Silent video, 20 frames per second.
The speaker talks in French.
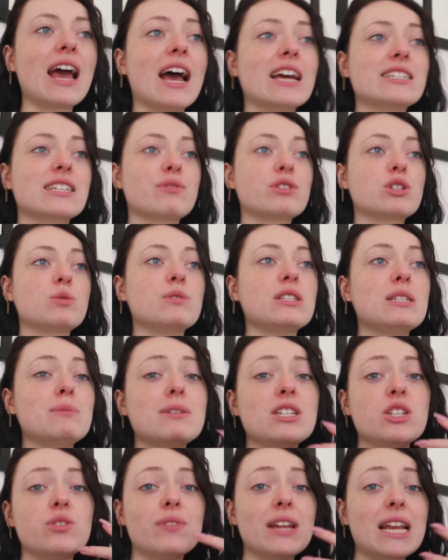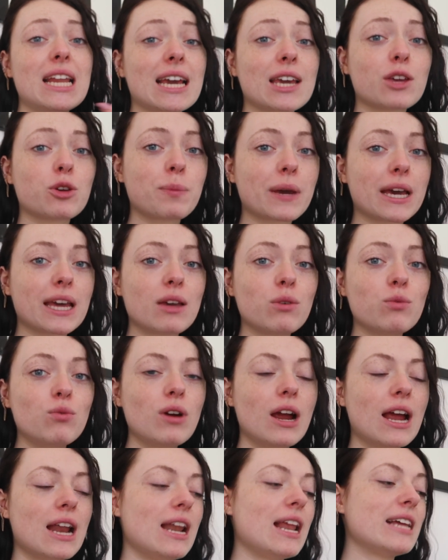À chaque fois, je me dis, mais je vais les récupérer où
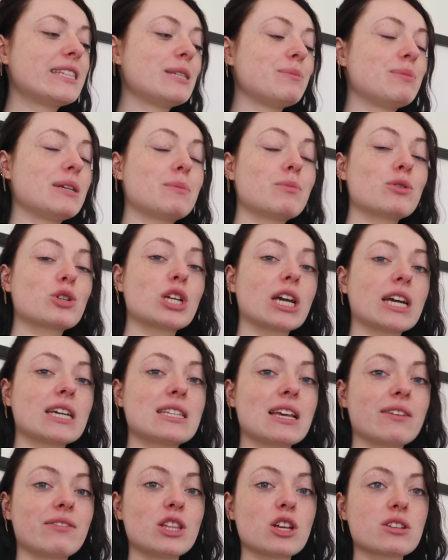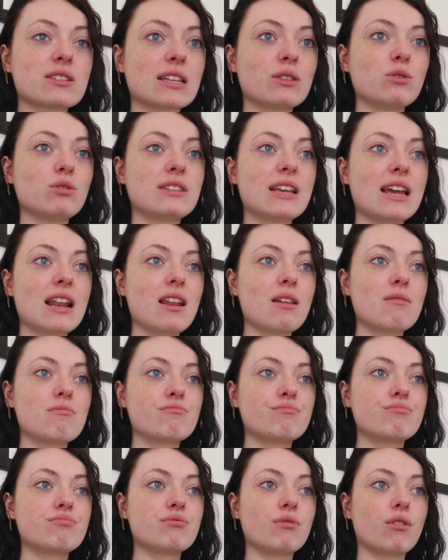Là, typiquement, j'ai réservé dans un hôtel
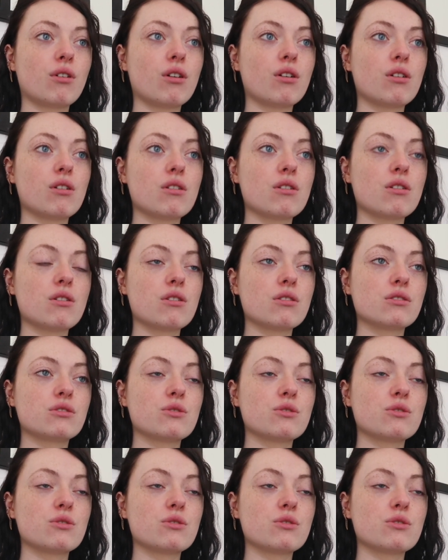pour euh,